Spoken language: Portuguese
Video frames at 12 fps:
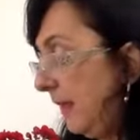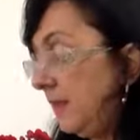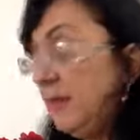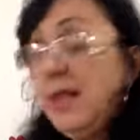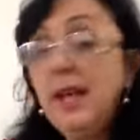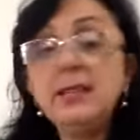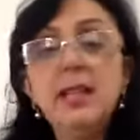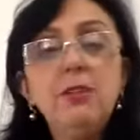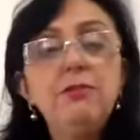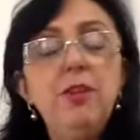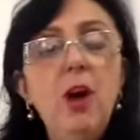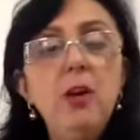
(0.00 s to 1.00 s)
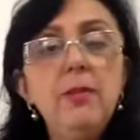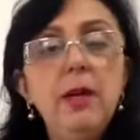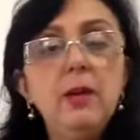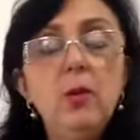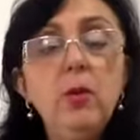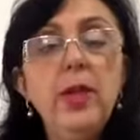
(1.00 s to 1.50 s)
Dessa forma,
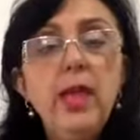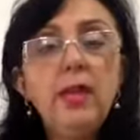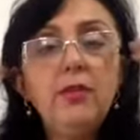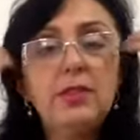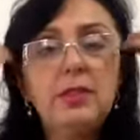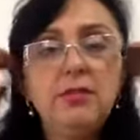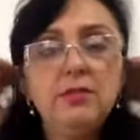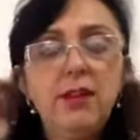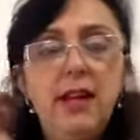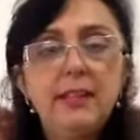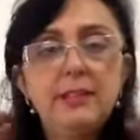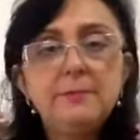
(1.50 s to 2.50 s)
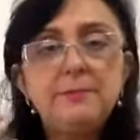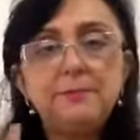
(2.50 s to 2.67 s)
o que, que você faz?